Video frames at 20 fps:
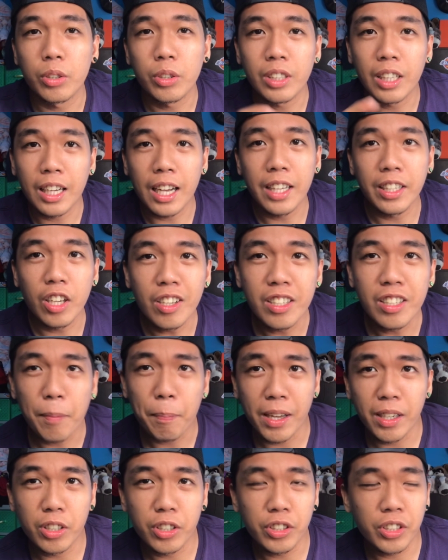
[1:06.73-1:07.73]
yun na nga no.
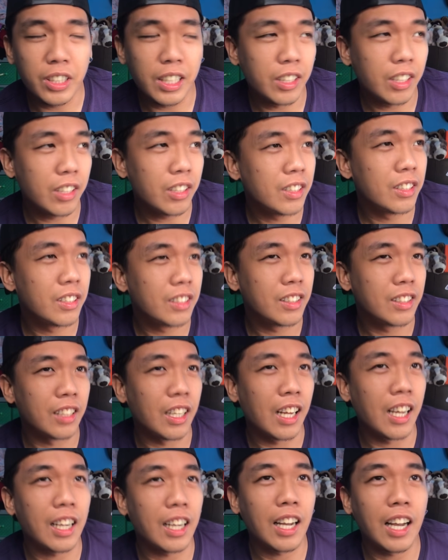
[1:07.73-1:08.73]
Napanood nyo na no.
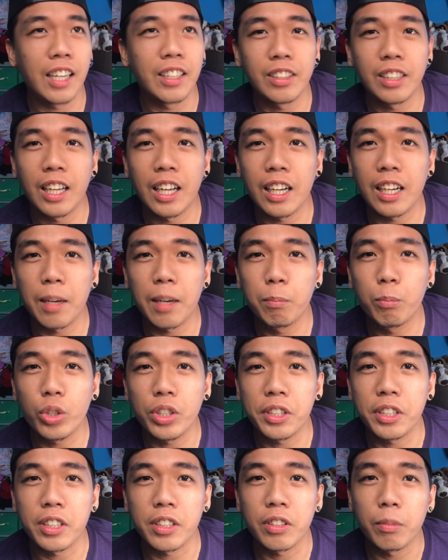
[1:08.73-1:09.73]
Nakaka, ano,
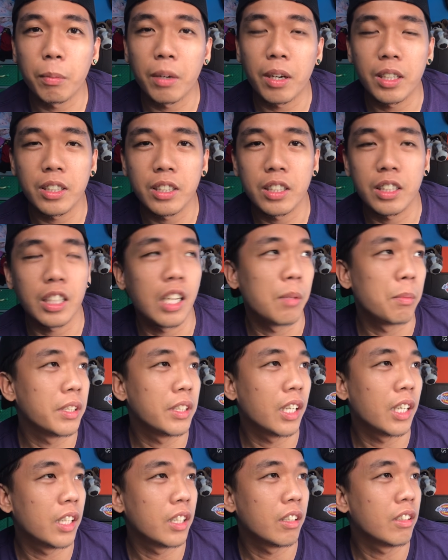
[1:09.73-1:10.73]
nakaka-visit yung mga sinasabi
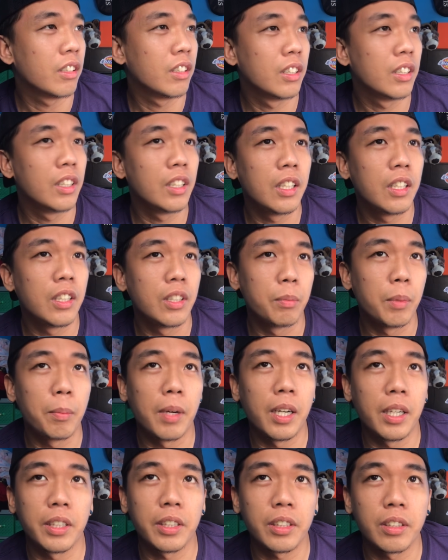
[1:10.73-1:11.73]
niya no.
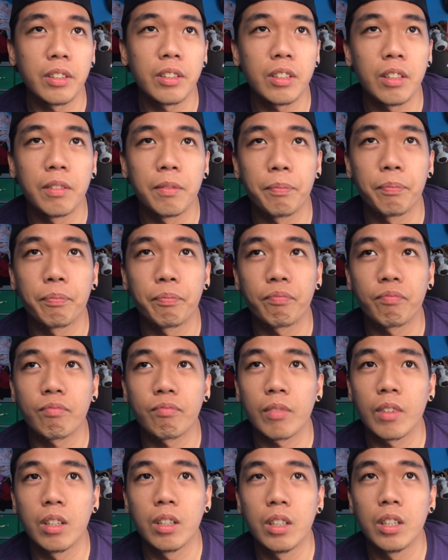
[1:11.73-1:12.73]
Babaeng yun no.
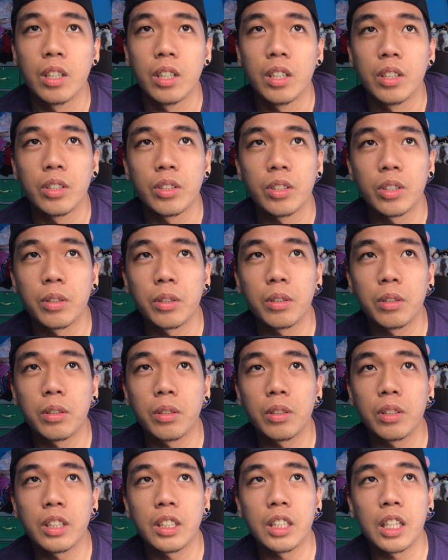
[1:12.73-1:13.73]

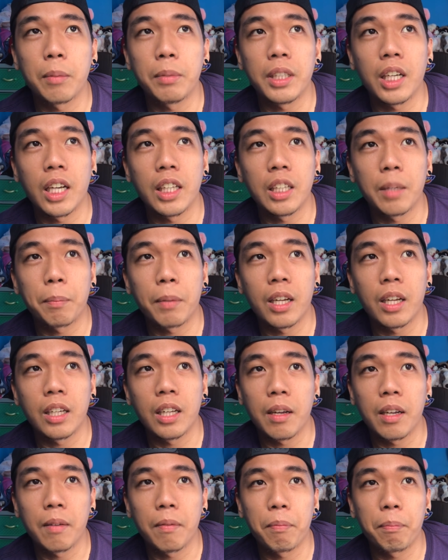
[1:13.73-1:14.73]
So sinabi niya pa
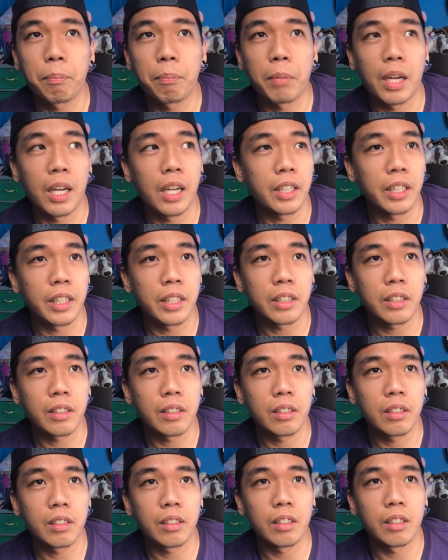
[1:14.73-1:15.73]
na pangit.
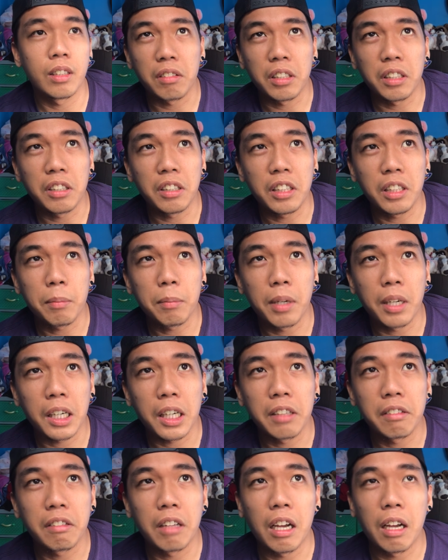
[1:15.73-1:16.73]
Hindi
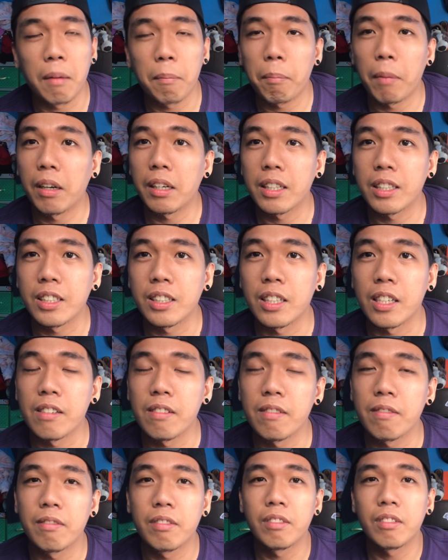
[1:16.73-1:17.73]
maganda ang
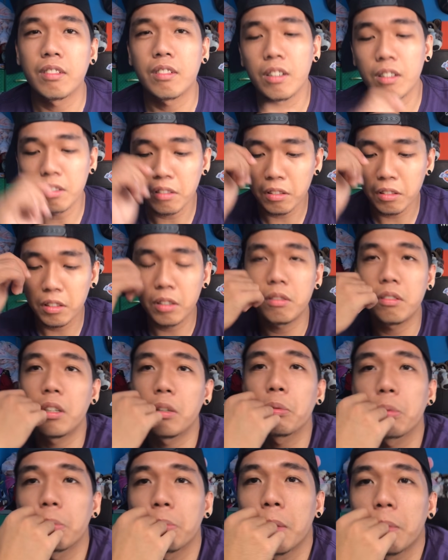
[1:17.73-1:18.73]
Pangasinan. Tinan mo
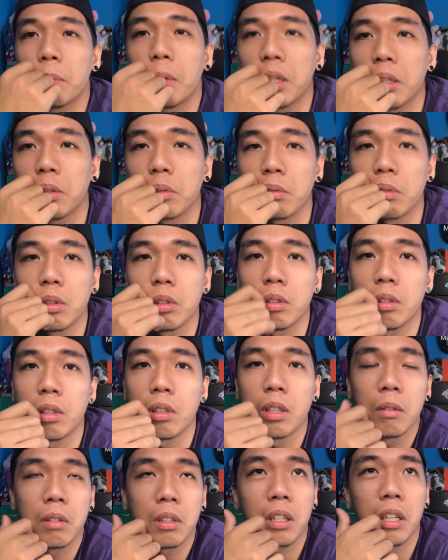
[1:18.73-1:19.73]
itong babae ito, no?
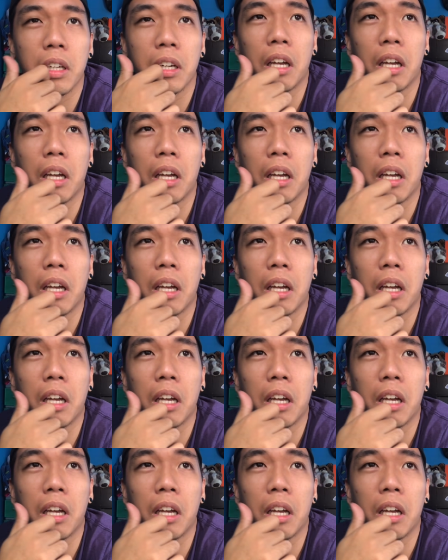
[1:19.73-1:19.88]
Pero,